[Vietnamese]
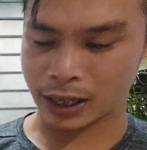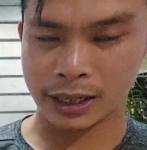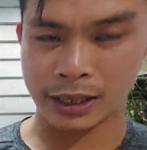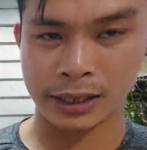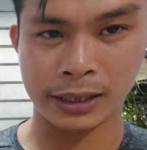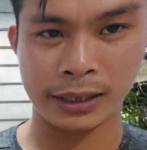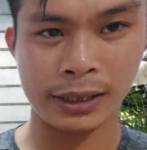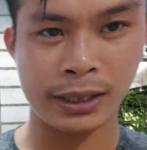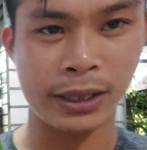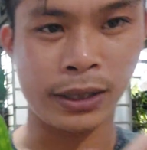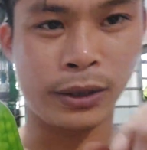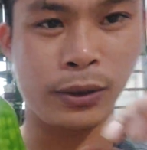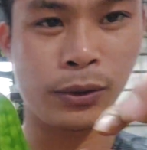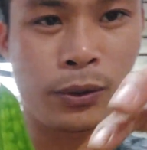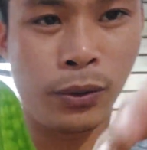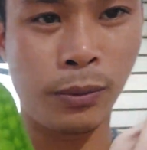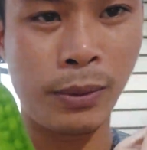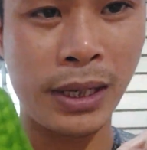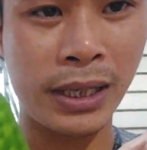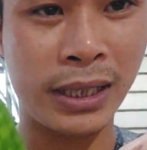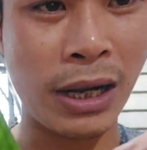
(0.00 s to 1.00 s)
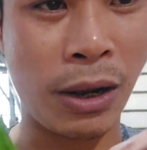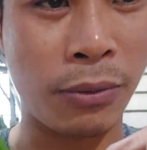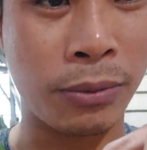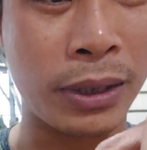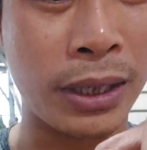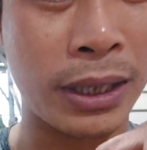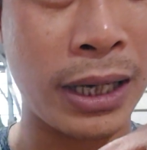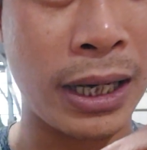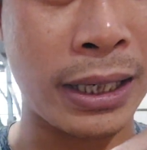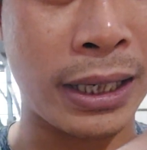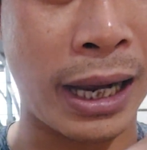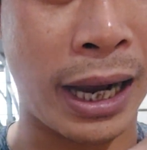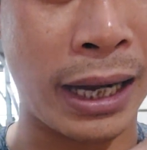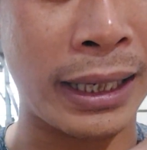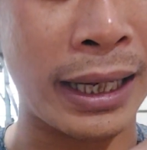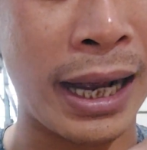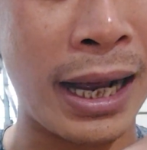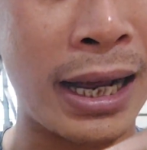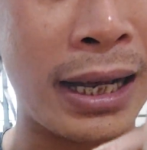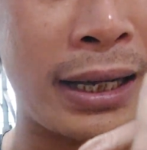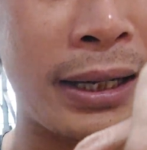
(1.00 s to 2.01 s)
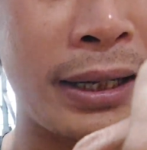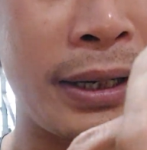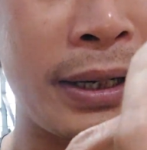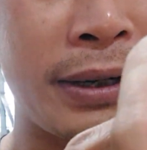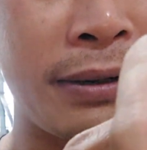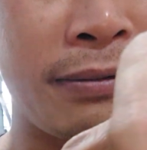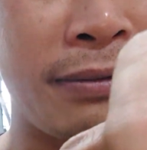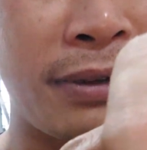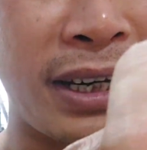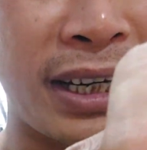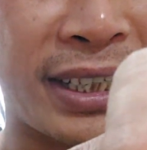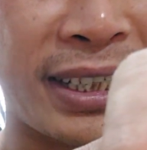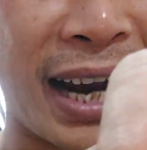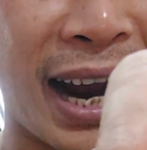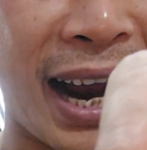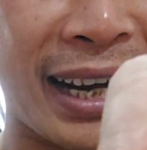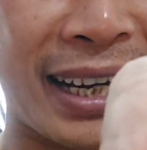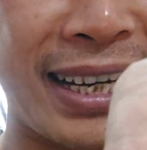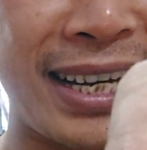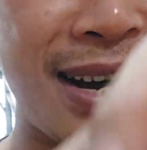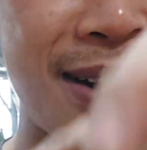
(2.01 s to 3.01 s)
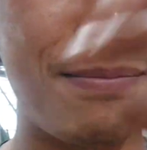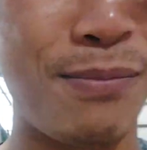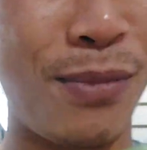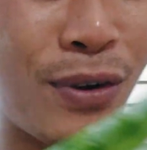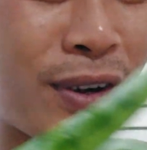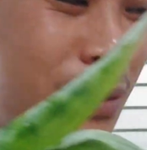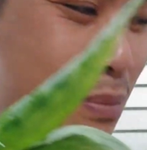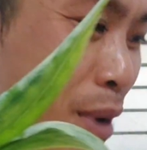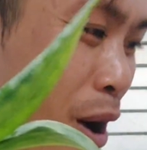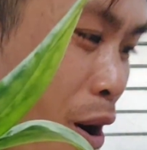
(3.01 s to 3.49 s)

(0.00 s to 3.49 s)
này nụ bên trong đây kênh cả nhà về trải nghiệm một cái